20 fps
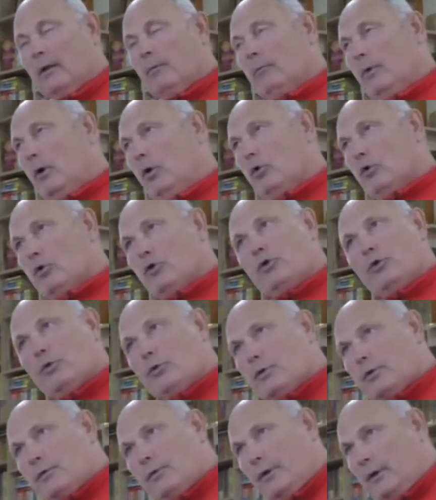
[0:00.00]
Могу
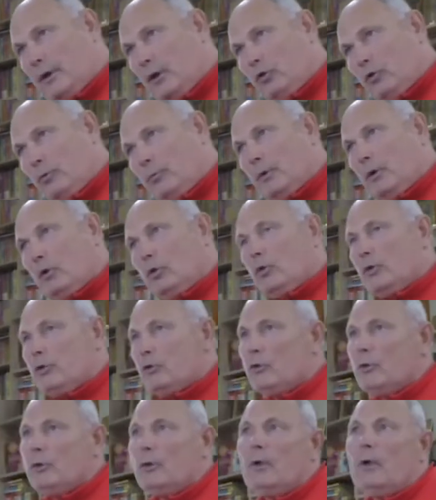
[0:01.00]
чувствовать эту
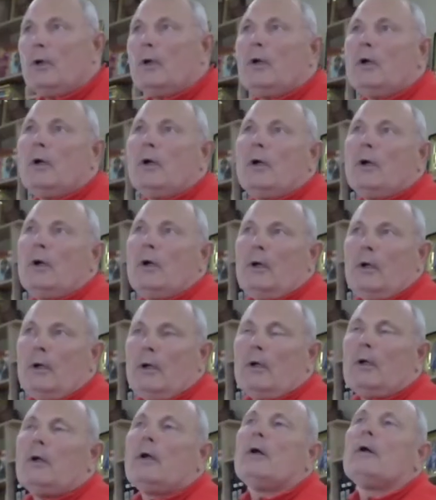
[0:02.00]
мелодию,
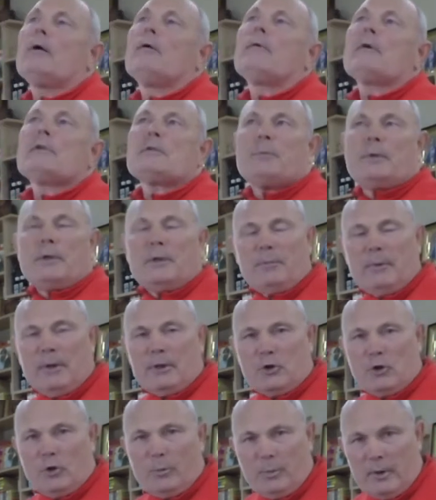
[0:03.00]
э,
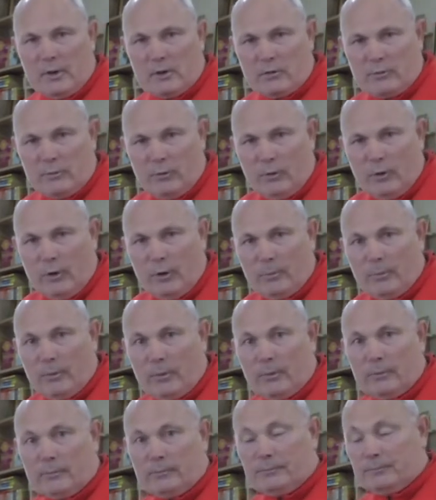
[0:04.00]
воспринимать ее
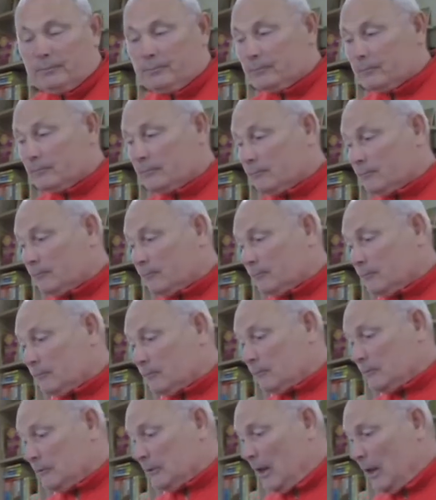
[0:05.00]
по-своему.
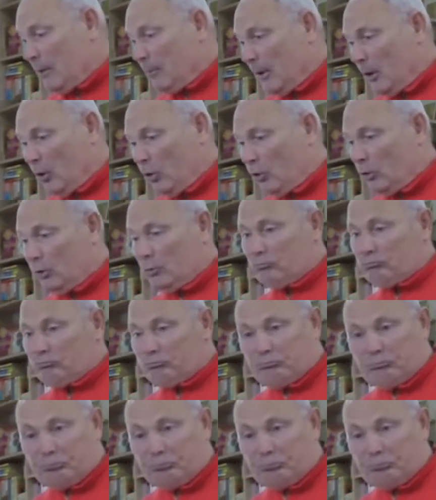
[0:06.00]
А могу